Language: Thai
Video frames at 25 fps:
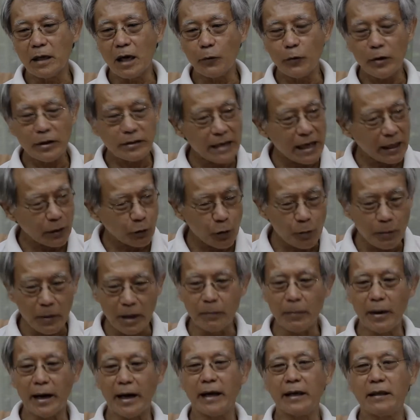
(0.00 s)
กวิทยาศาสตร์รุ่น
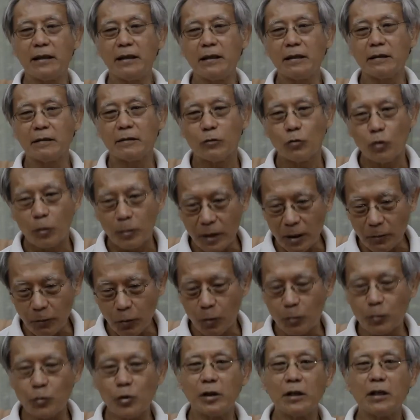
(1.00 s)
ใหม่ๆ ที่รวมทั้งผ
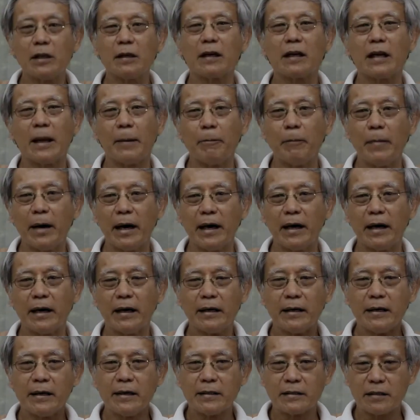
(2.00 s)
มด้วยที่กลับมา
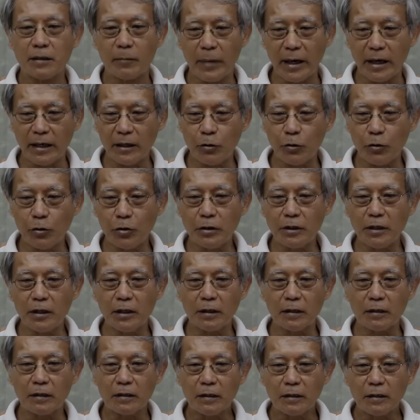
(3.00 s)
สมัยโน้นเนี่
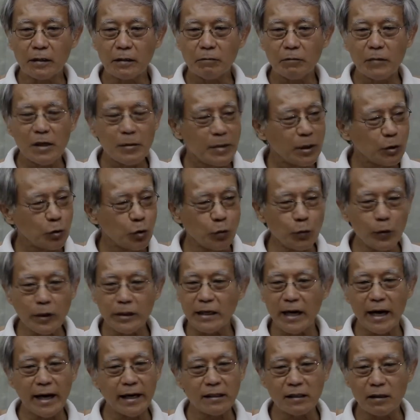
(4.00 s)
ยไม่มีทุนวิ
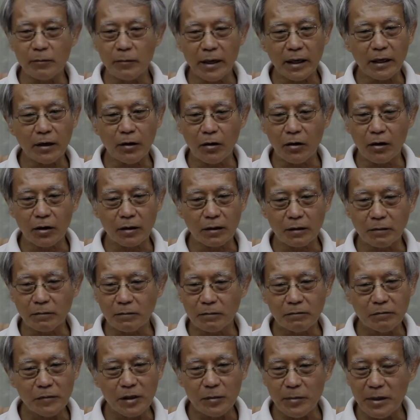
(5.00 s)
จัยสมัยก่อน
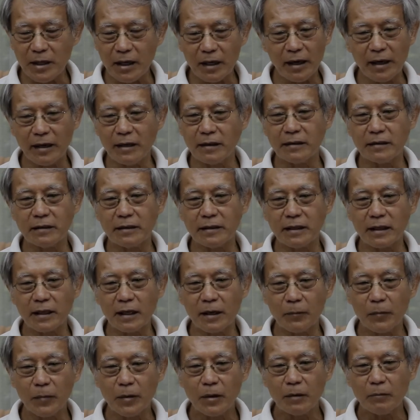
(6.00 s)
ไม่มีอะไรเลยนะค
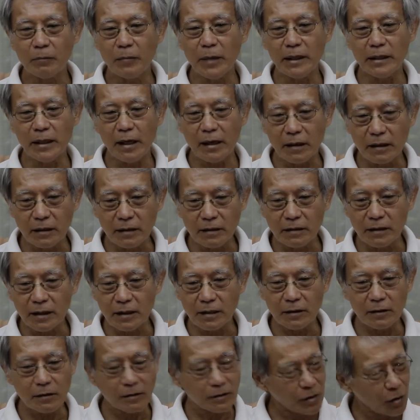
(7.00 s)
รับ แม้แต่เงินเดือน
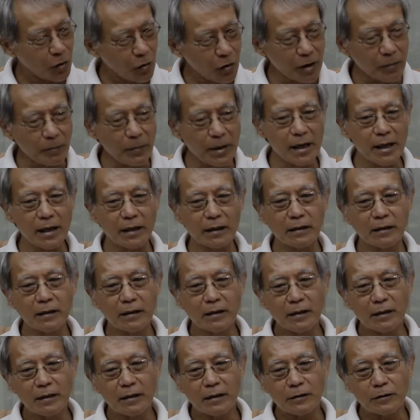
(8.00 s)
ก็น้อยมาก
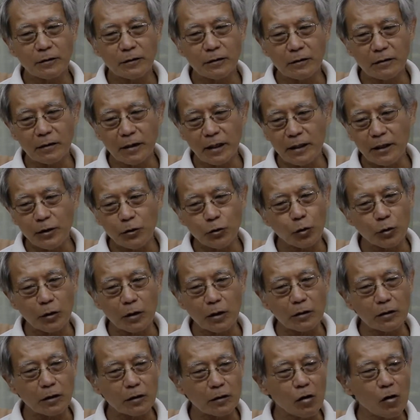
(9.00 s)
ในที่สุด
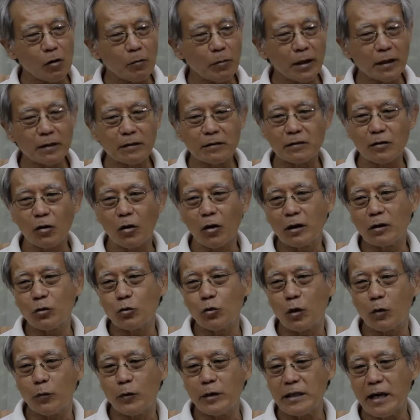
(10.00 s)
ก็จะต้องไปสอนก
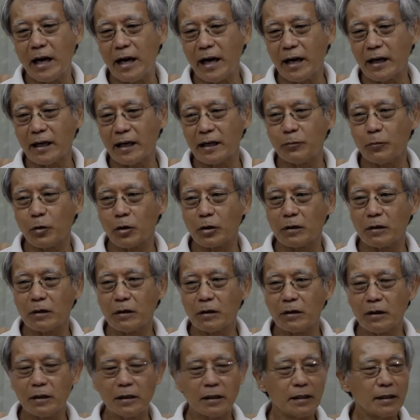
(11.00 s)
วดวิชากันหมด
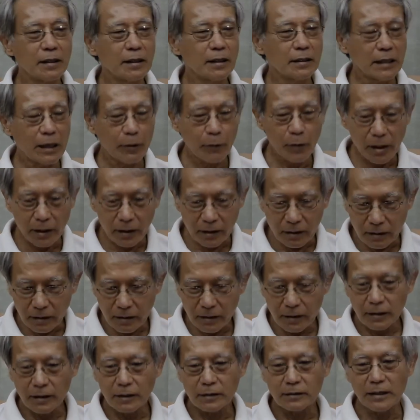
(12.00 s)
นะแต่ว่า
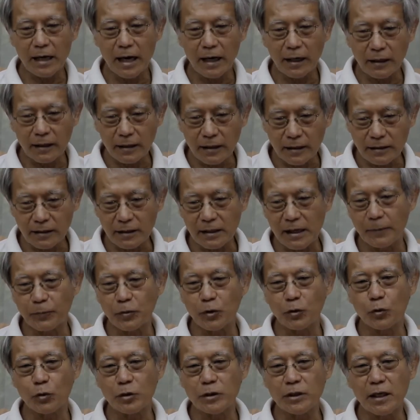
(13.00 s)
จากเงินสนับส
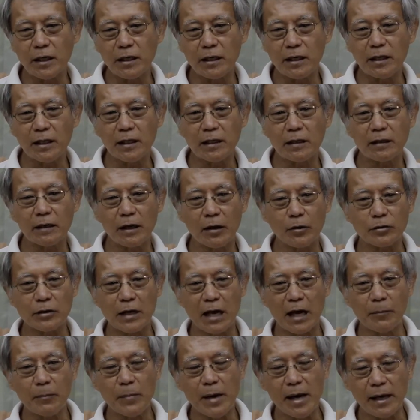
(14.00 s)
นุนเช่นนี้เรา
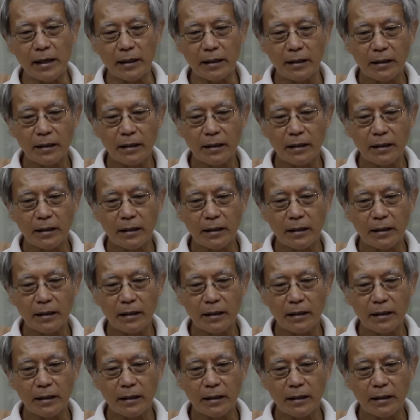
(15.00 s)
สามารถ